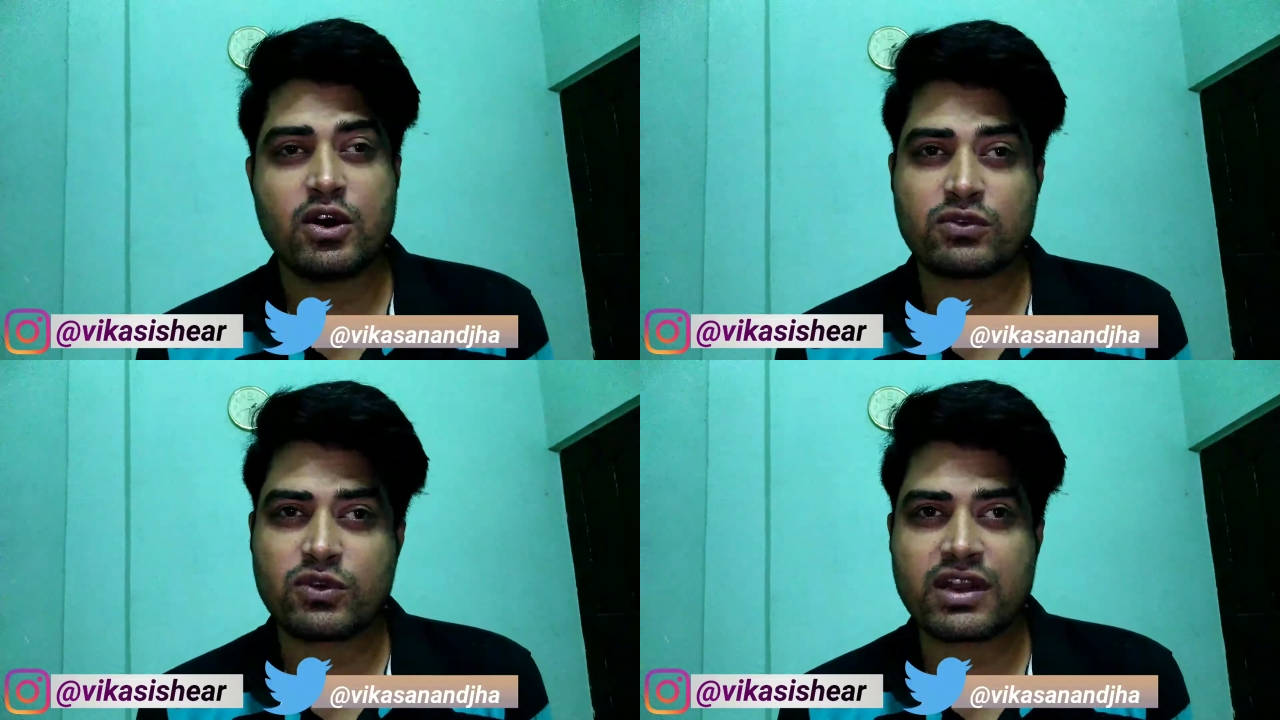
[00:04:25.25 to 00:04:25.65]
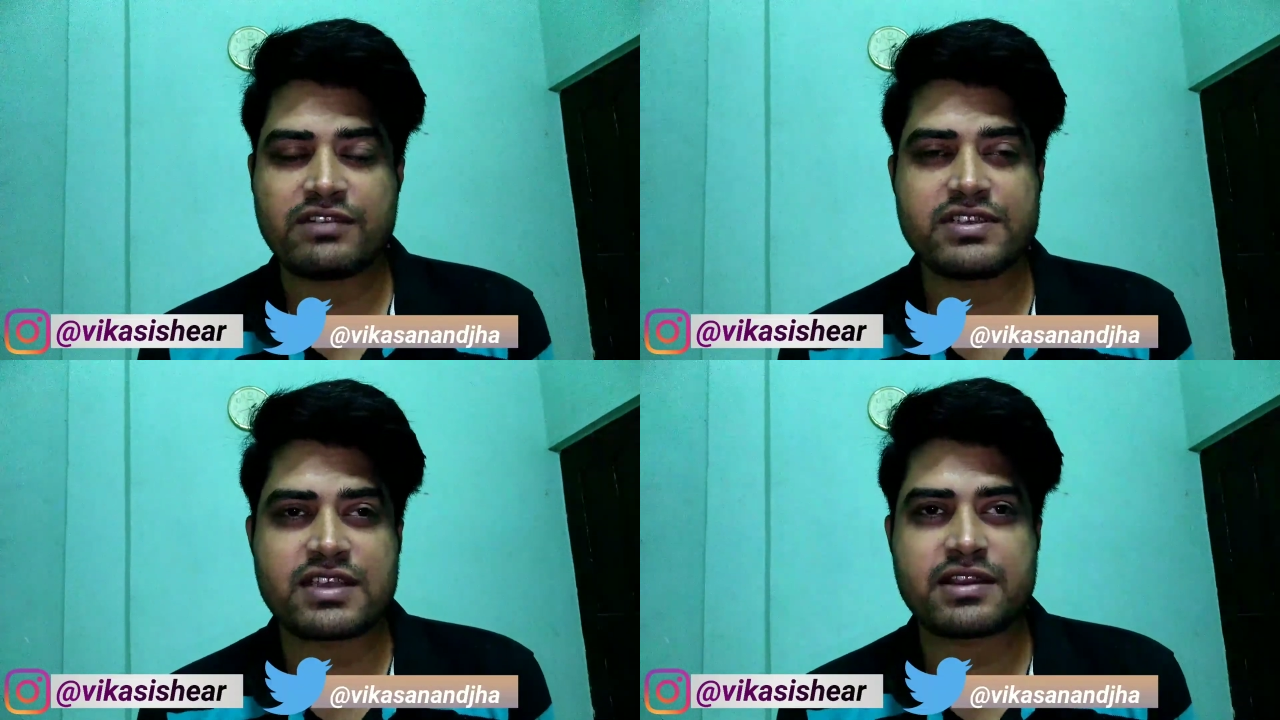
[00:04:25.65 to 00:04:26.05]
और वो
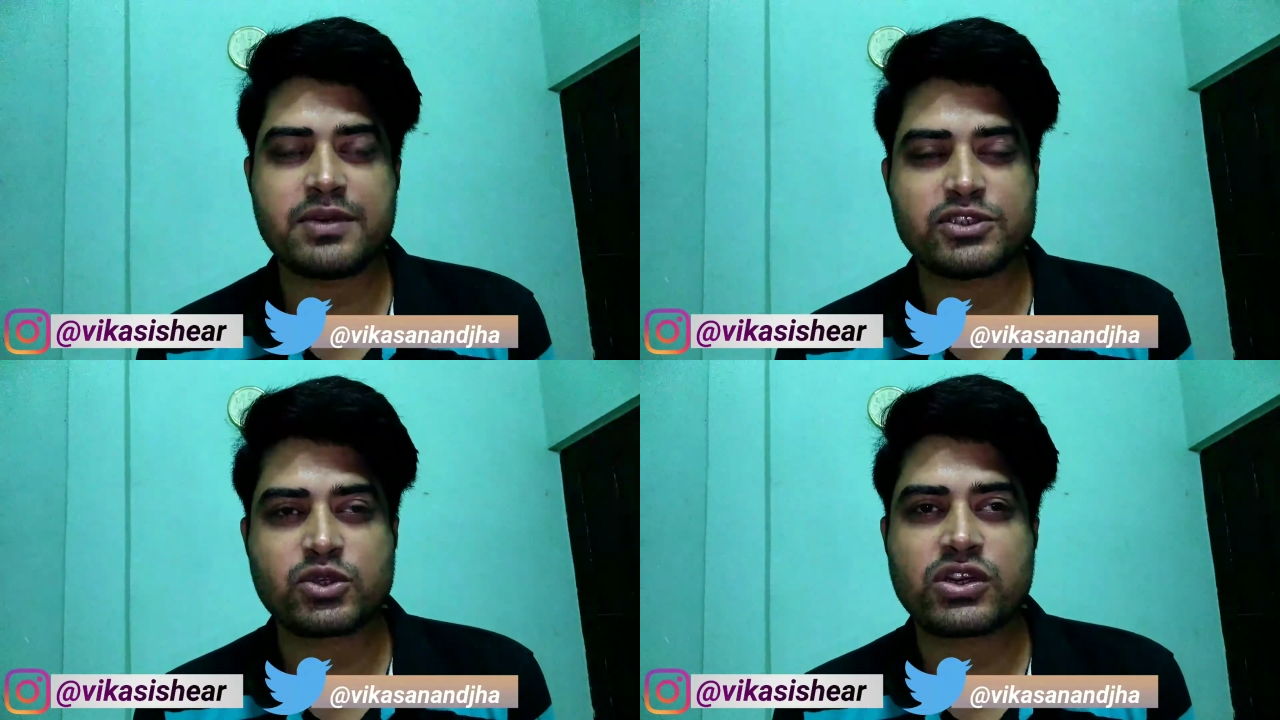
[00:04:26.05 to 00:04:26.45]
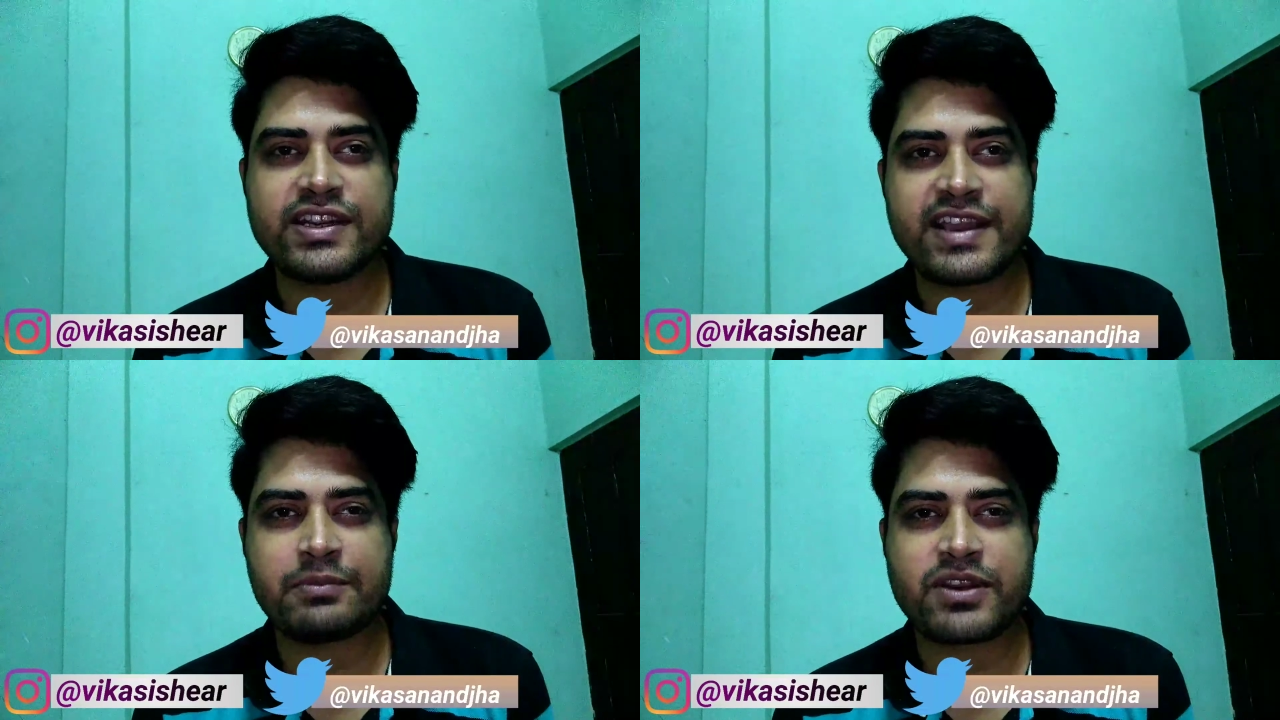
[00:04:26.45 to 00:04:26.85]
काफ़ी सारे बच्चों को
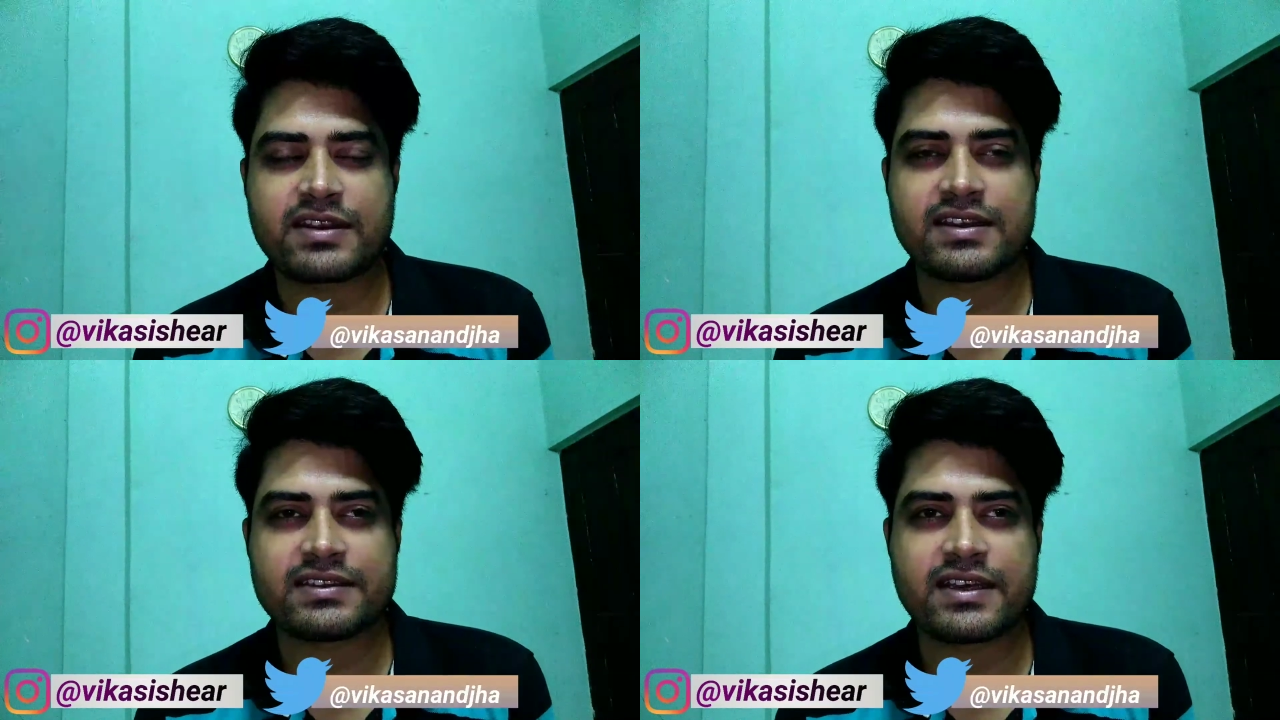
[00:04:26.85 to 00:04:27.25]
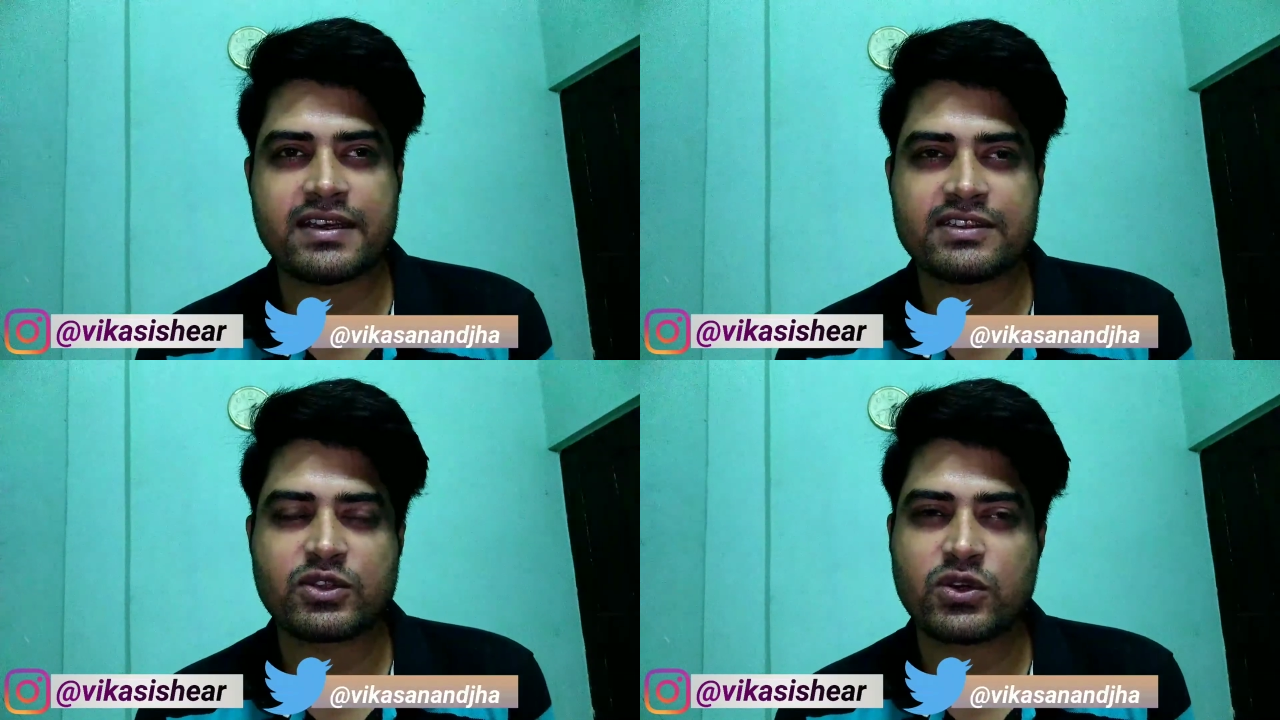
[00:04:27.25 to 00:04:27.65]
किडनैप कर लेता
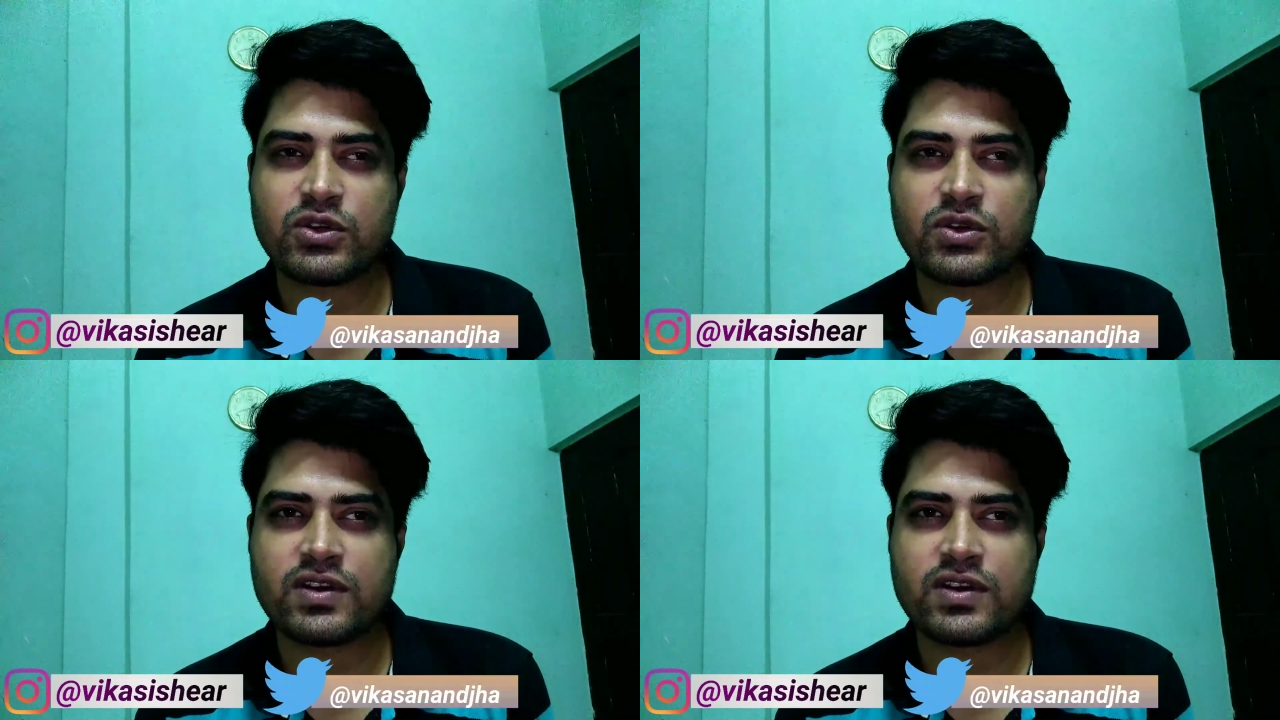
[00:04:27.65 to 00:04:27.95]
है तो